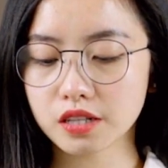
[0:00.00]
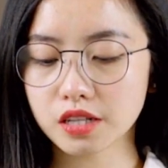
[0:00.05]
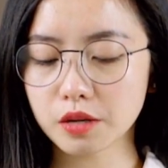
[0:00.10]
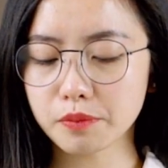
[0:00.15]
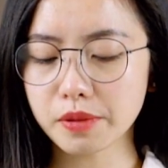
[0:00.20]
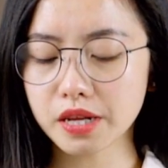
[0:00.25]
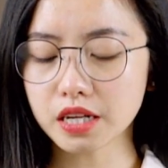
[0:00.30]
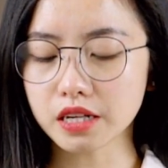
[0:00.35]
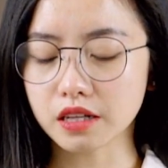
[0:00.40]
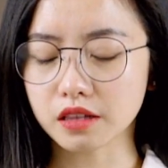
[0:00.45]
thiết
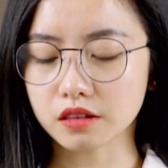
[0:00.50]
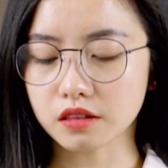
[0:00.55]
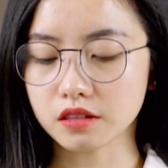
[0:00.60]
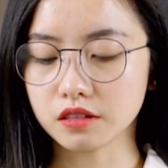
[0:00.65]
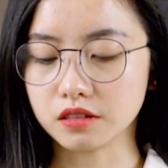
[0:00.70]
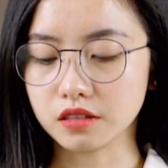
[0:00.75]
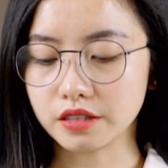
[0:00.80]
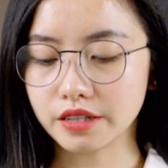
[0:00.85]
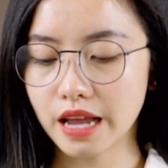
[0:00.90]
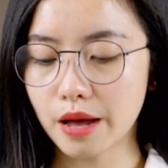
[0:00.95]
bị điện
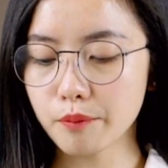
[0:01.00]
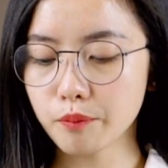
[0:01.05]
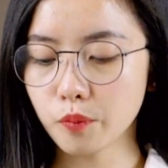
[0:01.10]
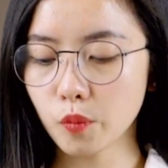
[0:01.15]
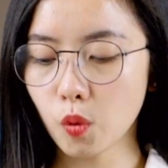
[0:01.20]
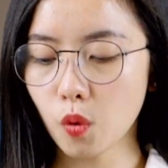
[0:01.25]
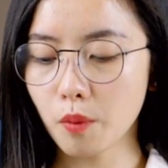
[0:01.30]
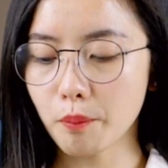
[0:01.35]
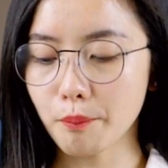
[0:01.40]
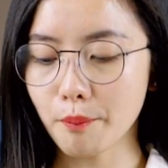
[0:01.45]
tử đã
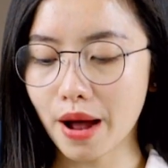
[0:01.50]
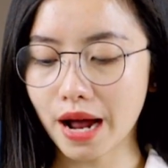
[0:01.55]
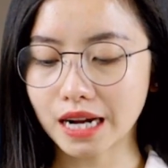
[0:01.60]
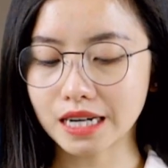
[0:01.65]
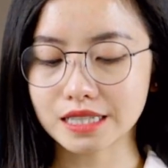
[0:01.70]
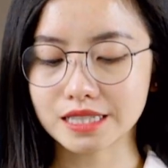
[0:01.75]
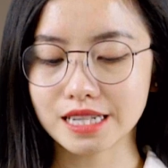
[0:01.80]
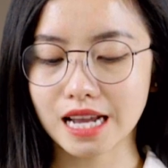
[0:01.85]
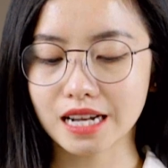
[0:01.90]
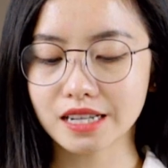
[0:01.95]
mua bằng
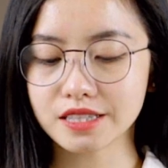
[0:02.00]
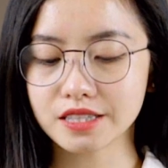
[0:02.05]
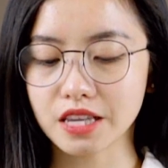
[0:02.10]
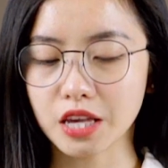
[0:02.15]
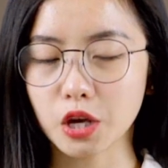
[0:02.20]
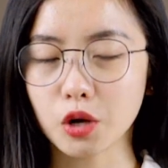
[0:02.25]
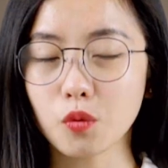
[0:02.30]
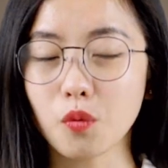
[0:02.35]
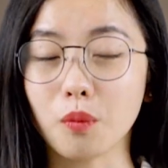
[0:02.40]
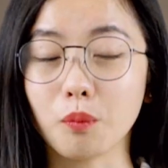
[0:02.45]
sáng
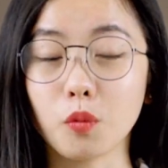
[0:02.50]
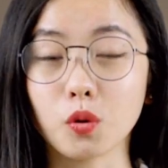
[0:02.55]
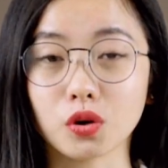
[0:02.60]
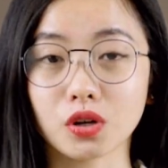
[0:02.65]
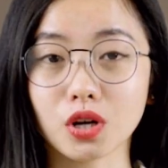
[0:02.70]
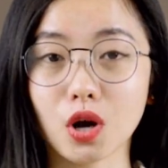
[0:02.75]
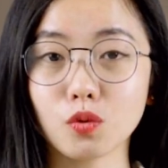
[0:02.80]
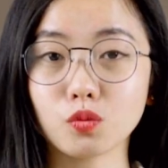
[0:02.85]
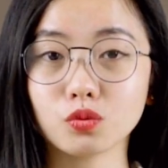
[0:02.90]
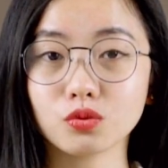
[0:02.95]
chế của một
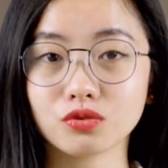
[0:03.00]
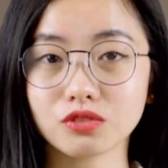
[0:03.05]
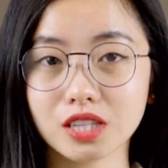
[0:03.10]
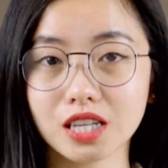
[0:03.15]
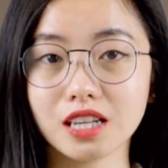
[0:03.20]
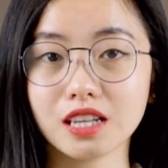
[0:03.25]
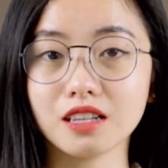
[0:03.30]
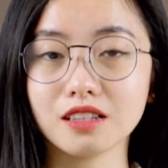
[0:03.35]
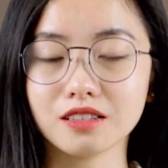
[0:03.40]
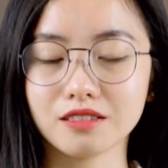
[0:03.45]
công
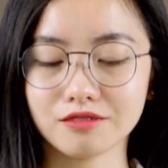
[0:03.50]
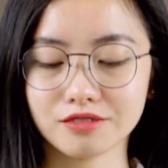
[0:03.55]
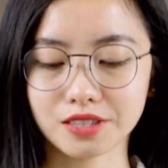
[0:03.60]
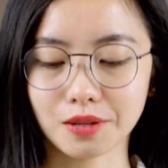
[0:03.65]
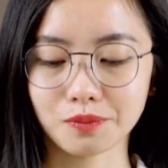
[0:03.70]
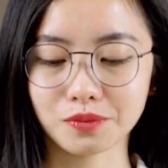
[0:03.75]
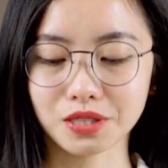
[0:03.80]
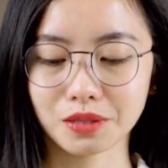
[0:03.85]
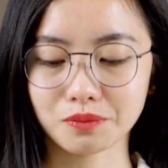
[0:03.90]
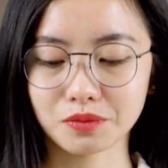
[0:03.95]
ty
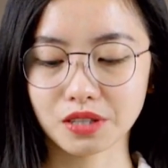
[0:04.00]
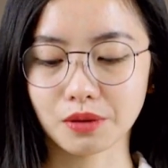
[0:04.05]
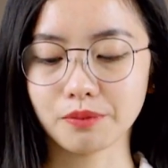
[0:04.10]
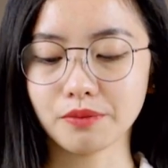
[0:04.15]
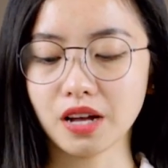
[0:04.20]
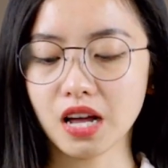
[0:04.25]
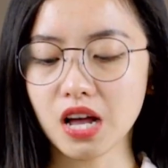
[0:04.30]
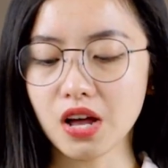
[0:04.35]
chấm chấm chấm